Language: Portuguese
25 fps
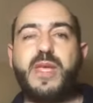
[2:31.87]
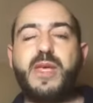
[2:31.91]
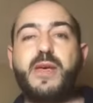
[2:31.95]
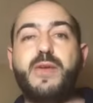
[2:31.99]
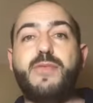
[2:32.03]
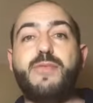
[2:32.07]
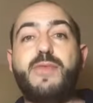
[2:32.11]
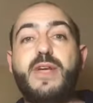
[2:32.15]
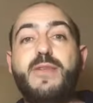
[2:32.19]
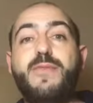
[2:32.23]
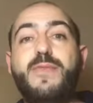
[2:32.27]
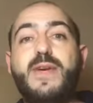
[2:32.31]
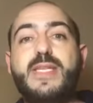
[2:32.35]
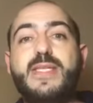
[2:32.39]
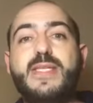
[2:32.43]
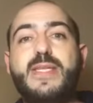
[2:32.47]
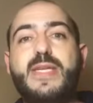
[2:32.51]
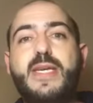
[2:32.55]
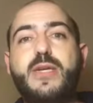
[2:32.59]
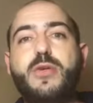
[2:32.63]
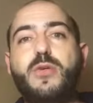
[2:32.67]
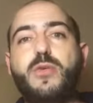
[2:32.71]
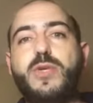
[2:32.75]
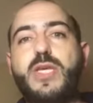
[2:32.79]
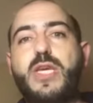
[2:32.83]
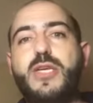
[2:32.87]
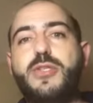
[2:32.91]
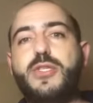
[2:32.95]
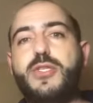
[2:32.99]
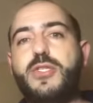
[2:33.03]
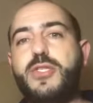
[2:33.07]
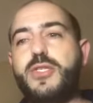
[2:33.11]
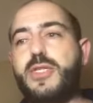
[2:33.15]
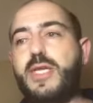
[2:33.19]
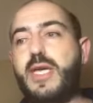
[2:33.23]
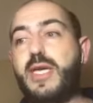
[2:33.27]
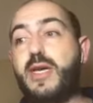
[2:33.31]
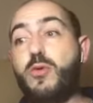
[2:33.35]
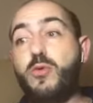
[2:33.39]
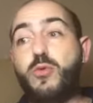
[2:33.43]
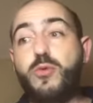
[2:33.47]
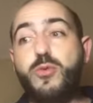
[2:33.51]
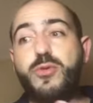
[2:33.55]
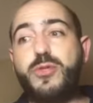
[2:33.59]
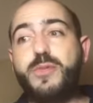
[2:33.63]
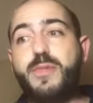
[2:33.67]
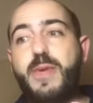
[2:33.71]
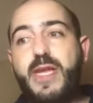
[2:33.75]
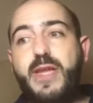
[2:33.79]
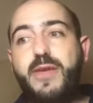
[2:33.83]
vai fazer com que a gente tenha
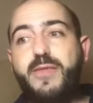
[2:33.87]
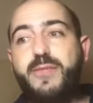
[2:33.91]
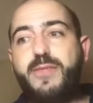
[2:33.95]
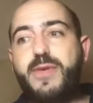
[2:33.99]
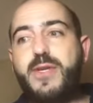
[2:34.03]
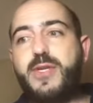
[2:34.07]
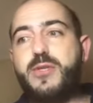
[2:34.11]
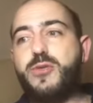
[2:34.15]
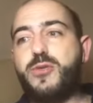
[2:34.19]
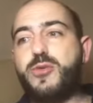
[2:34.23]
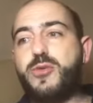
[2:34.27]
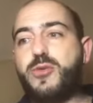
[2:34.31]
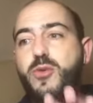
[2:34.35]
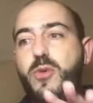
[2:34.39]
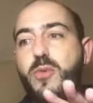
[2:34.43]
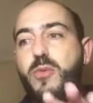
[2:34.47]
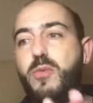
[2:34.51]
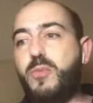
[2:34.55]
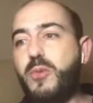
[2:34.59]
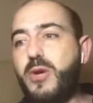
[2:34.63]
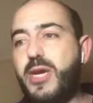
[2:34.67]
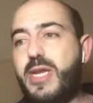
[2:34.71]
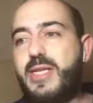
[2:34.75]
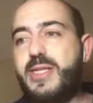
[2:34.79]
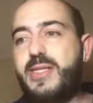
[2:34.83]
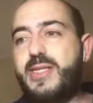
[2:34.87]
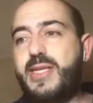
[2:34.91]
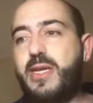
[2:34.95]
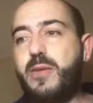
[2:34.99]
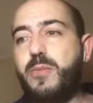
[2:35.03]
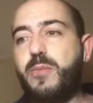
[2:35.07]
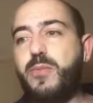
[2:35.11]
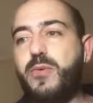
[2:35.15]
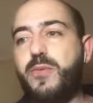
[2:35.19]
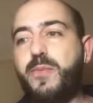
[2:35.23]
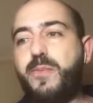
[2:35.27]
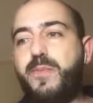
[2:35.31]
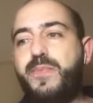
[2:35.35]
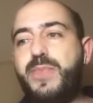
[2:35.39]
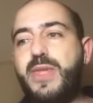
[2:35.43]
alguns benefícios, como por exemplo,